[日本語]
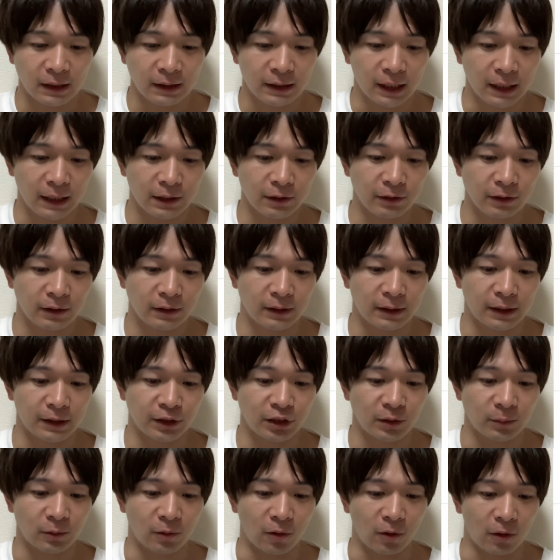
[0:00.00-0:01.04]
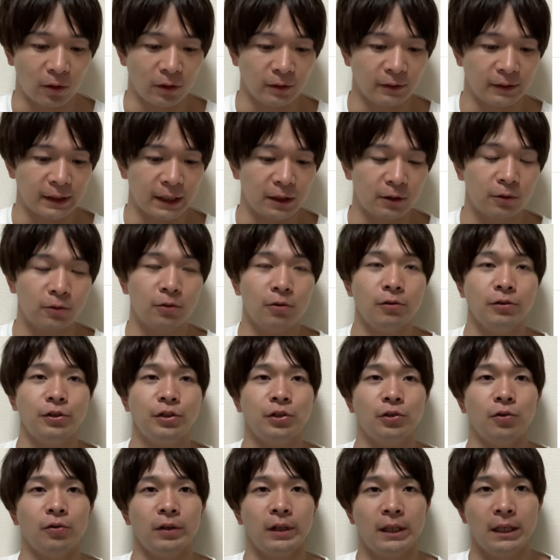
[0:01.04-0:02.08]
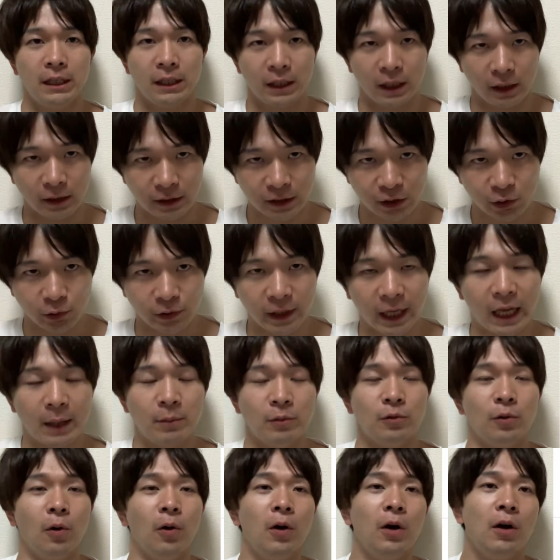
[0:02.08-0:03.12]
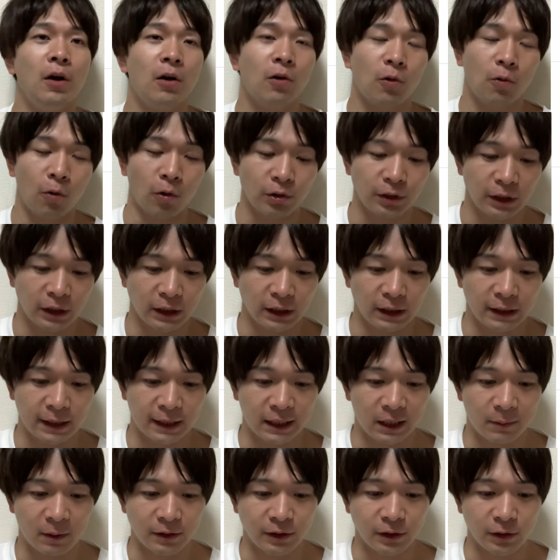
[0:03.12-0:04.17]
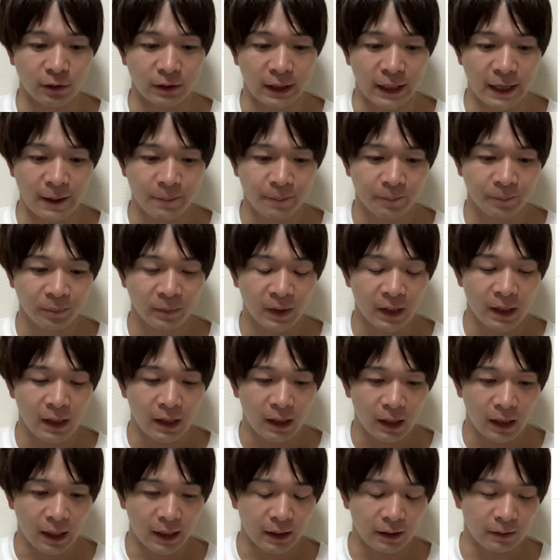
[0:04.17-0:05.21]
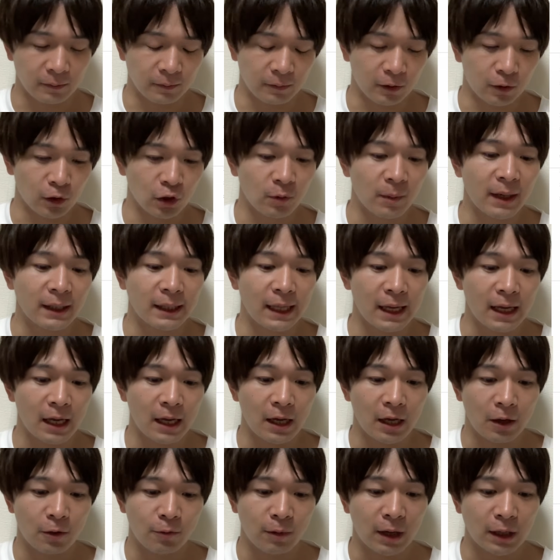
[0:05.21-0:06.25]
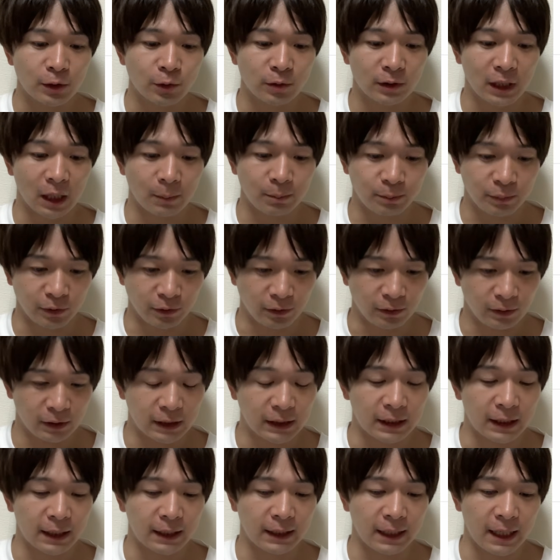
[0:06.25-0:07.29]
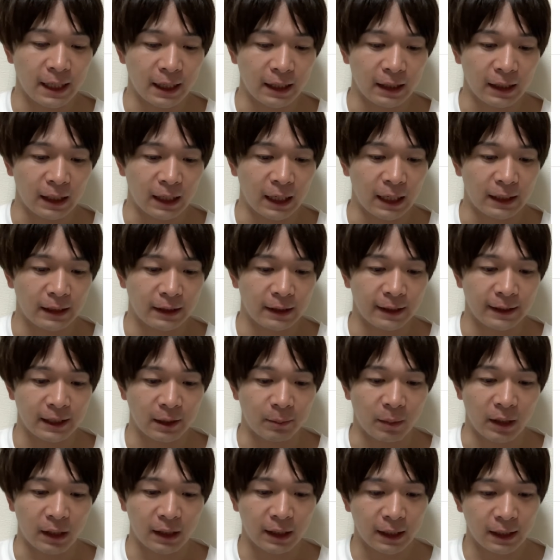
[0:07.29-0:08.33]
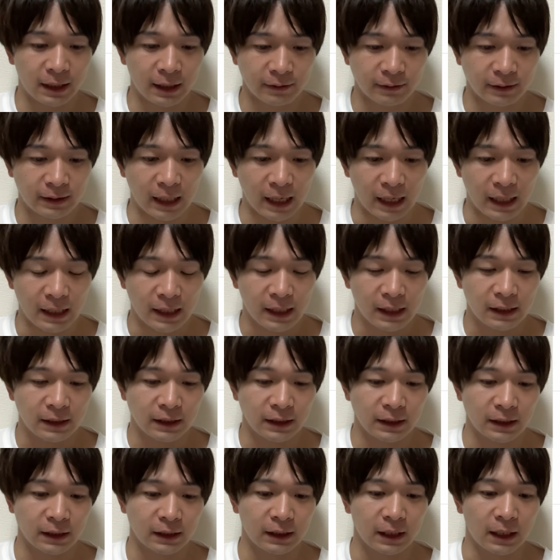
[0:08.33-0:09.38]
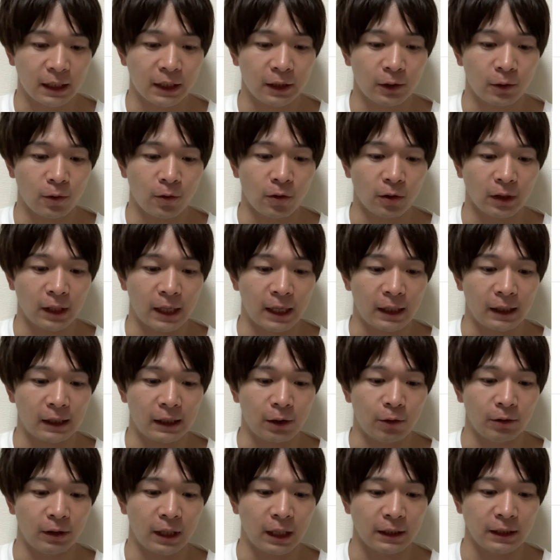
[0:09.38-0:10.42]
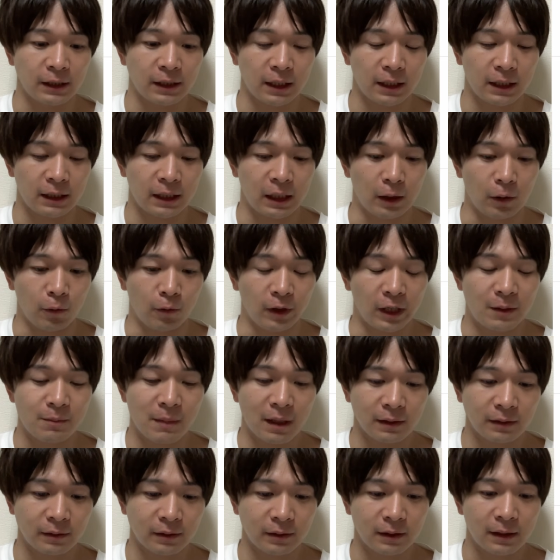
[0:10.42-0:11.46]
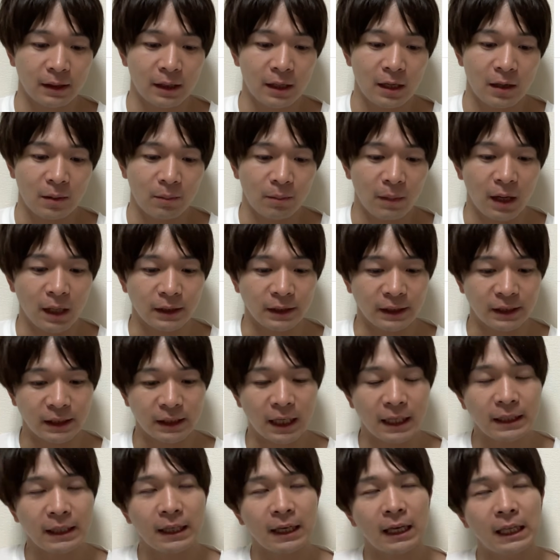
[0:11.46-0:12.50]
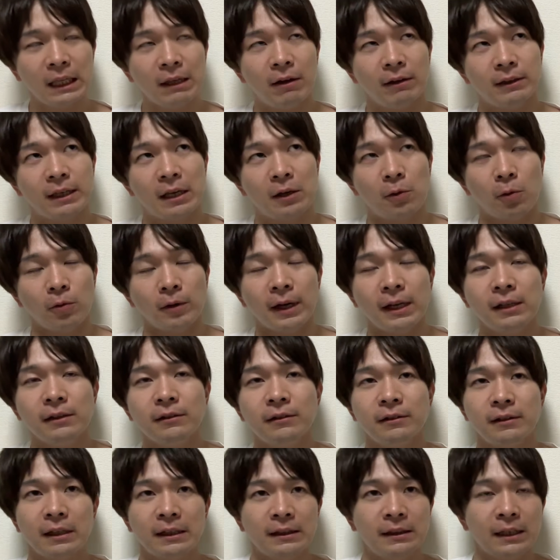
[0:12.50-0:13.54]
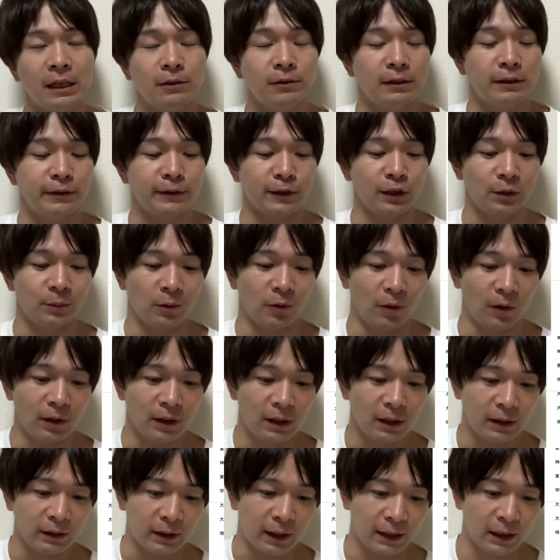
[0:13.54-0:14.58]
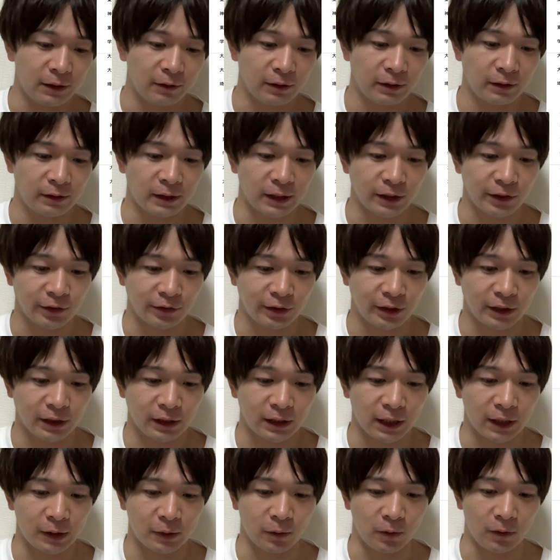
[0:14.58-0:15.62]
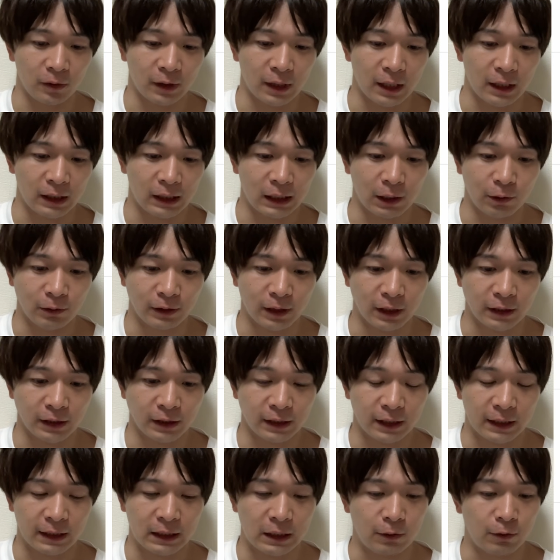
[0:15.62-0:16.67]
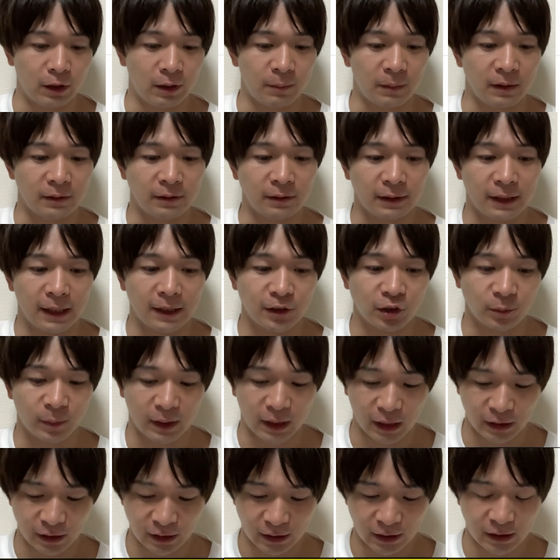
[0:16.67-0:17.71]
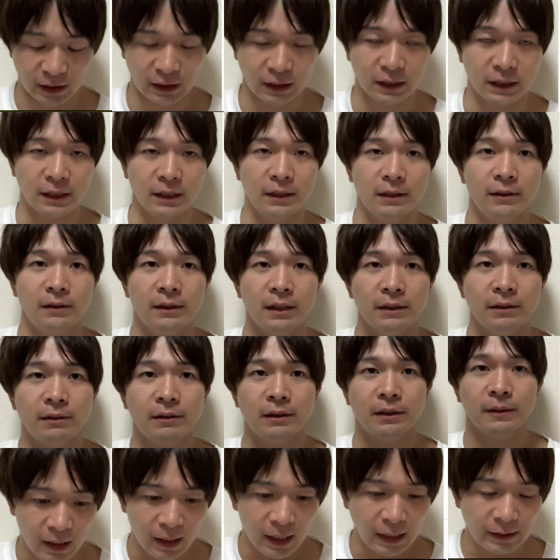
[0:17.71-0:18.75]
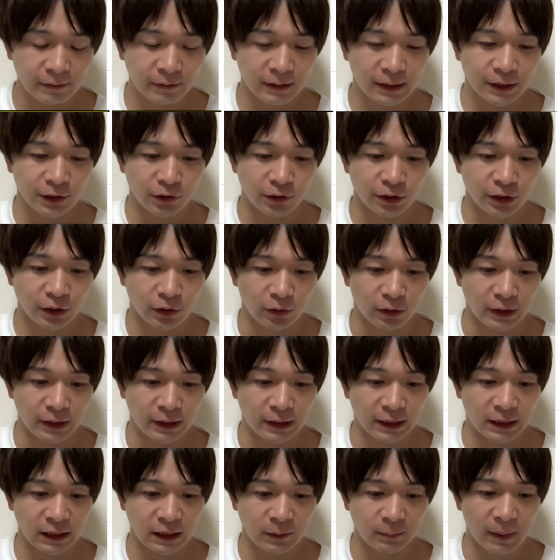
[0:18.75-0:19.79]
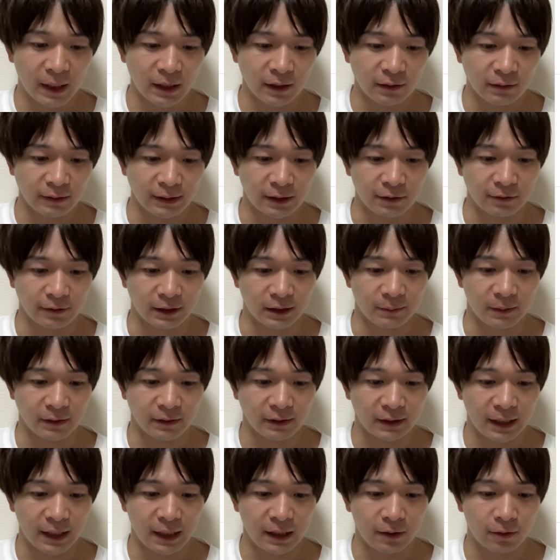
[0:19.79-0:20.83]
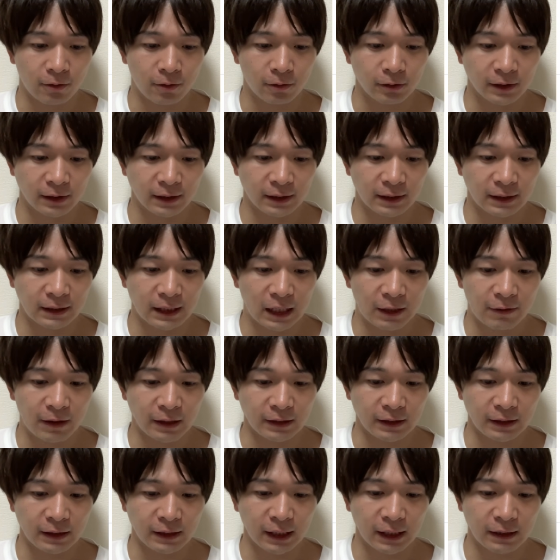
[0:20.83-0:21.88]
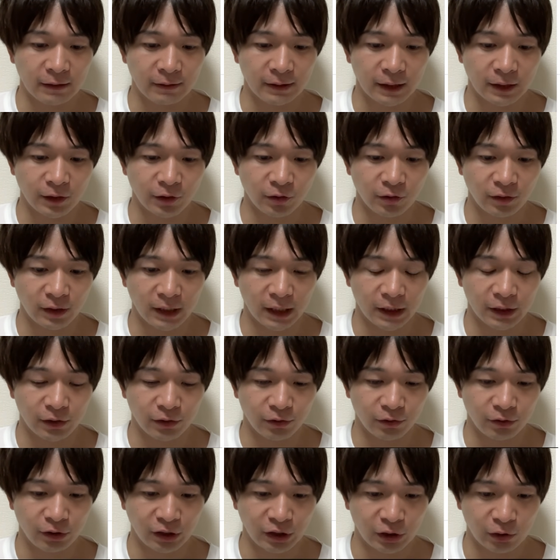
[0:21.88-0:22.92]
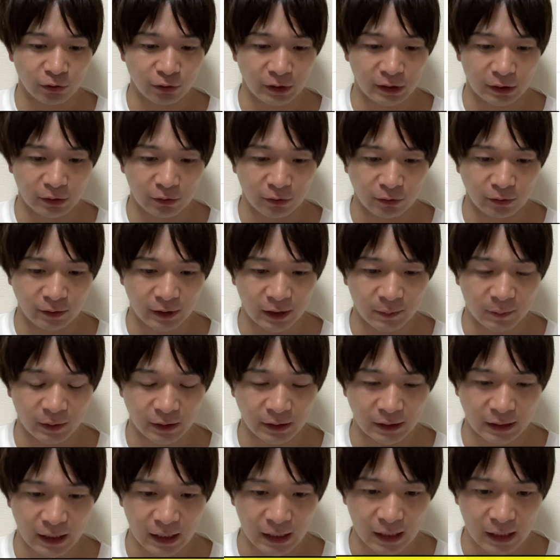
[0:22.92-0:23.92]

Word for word: 谷口選手も絶好調、いい感じのタイムを更新してきてますよね。はい。この前ね、ワールドカップ出てきて帰ってきたばっかりですが、しっかりと結果を出してきております。まあ、試合的には結構連戦になるんですけども、谷口選手しっかりと結果を出してきておりますね。素晴らしいです。はい、次、女子の1バックでございますね。こちらは白井選手が優勝でございました。